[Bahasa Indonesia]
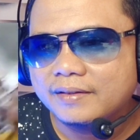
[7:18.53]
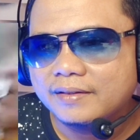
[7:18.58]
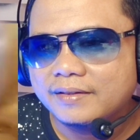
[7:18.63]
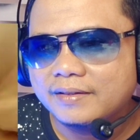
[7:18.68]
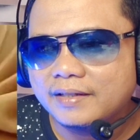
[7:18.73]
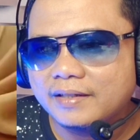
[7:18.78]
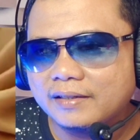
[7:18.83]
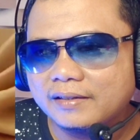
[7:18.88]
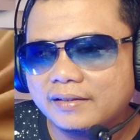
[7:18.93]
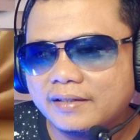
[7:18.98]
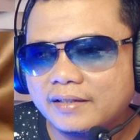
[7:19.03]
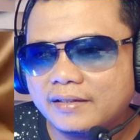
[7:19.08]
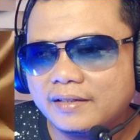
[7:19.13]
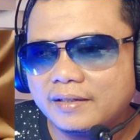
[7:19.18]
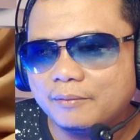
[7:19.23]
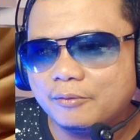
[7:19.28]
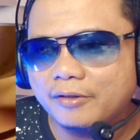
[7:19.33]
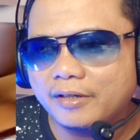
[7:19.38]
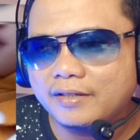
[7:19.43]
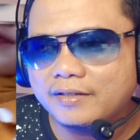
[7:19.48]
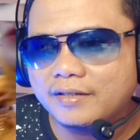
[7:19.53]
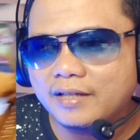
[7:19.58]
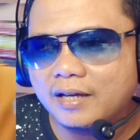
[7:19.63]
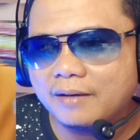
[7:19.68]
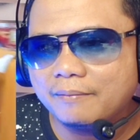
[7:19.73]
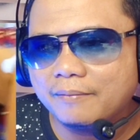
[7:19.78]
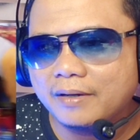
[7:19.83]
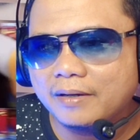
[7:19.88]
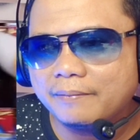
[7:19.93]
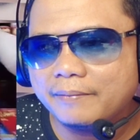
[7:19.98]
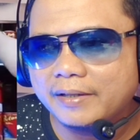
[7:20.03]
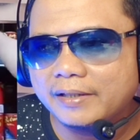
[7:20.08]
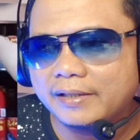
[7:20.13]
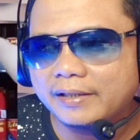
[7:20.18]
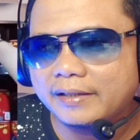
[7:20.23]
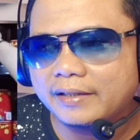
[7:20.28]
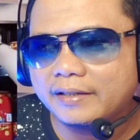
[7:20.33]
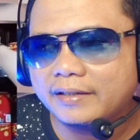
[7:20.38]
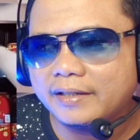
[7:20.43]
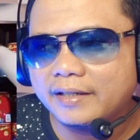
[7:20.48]
sardennya mungkin sama Karena
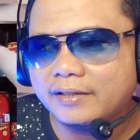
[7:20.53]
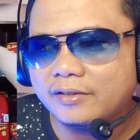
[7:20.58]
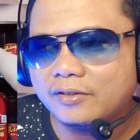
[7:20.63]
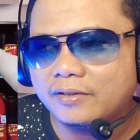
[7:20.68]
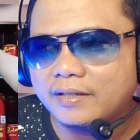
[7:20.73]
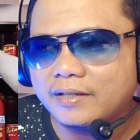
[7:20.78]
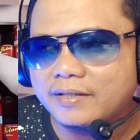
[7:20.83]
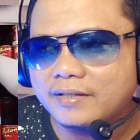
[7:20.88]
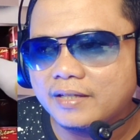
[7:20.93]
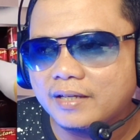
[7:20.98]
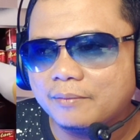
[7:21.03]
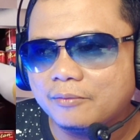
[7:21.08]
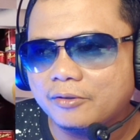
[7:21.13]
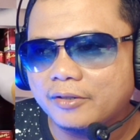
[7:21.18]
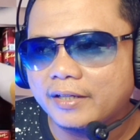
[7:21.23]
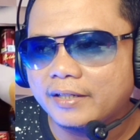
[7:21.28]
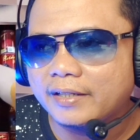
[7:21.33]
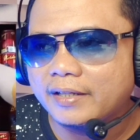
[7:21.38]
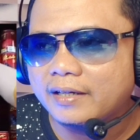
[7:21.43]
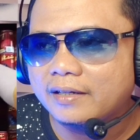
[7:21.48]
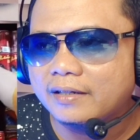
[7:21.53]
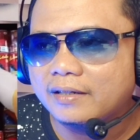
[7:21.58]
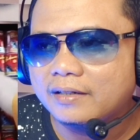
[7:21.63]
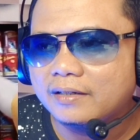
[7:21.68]
mereknya di Indonesia suka mungkin ya. banget